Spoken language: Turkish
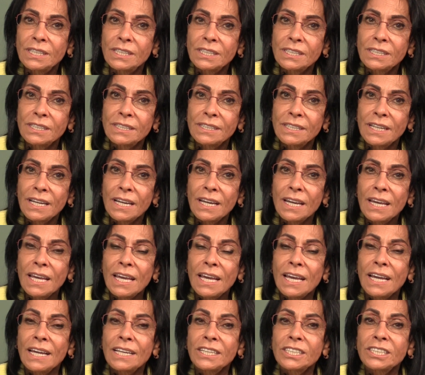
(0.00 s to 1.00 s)
içinde
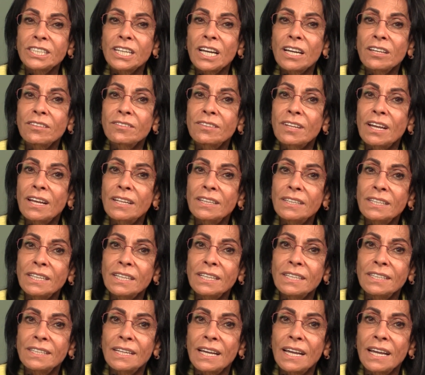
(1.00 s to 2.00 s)
şahsen
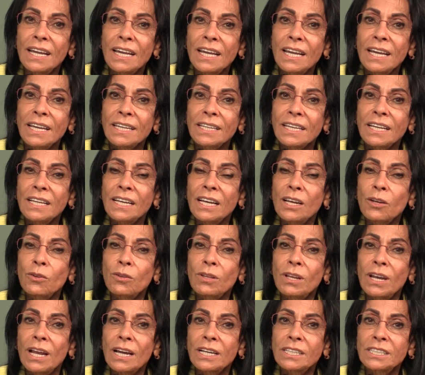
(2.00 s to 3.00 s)
değil de genel
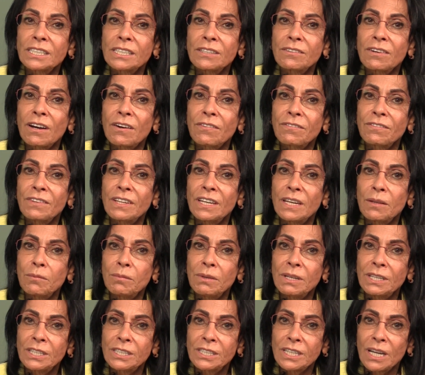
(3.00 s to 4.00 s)
olarak cevap
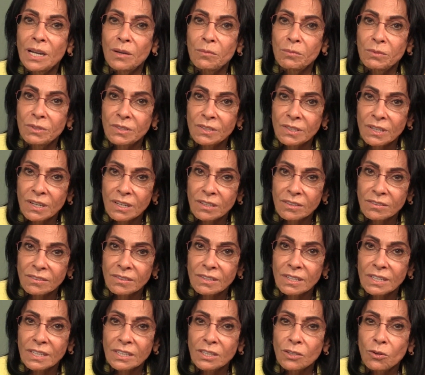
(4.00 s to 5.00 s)
verebileceğimiz
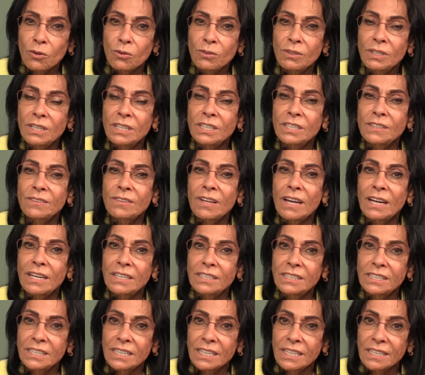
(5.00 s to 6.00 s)
tarzdaydı. Onları
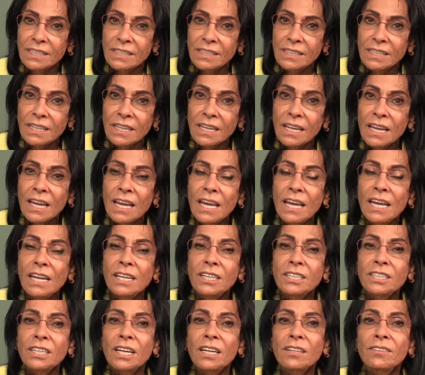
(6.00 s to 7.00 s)
tercih ettik.
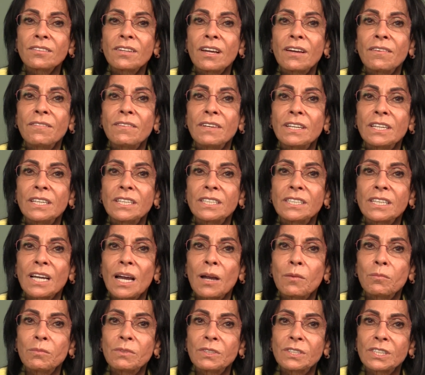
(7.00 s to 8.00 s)
Şahsen
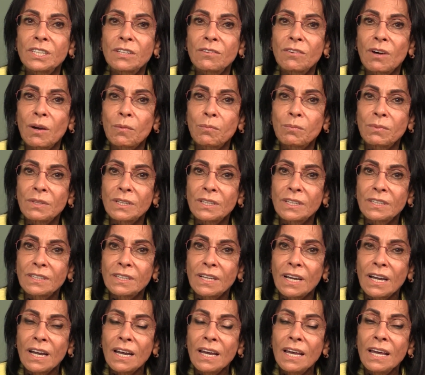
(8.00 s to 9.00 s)
vereceğimiz cevapları
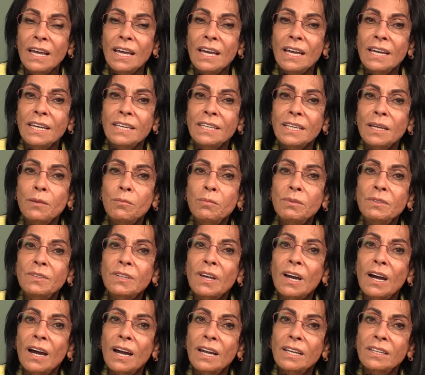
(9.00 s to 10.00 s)
da ya
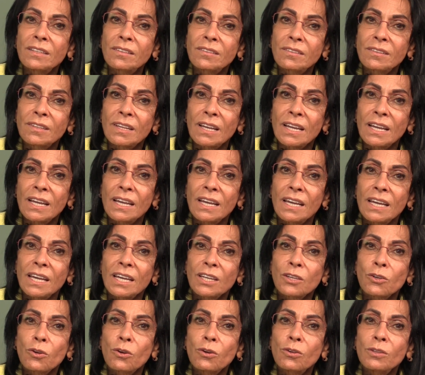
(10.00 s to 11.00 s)
bize aitse
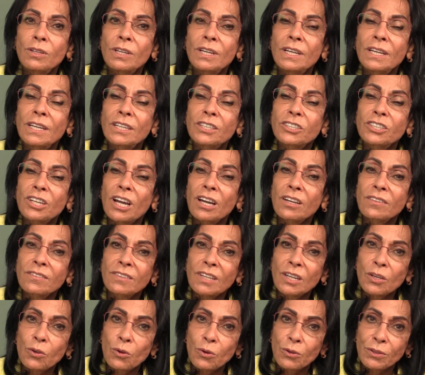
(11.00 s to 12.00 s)
e,
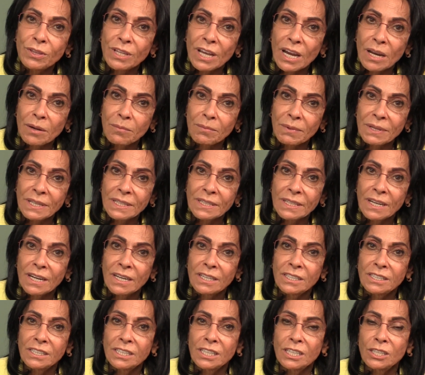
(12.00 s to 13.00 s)
şahsa göndermeyi
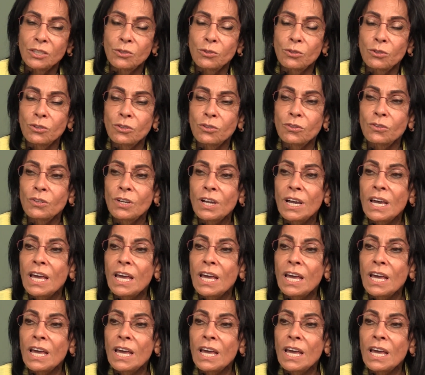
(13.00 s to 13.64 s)
tercih ediyoruz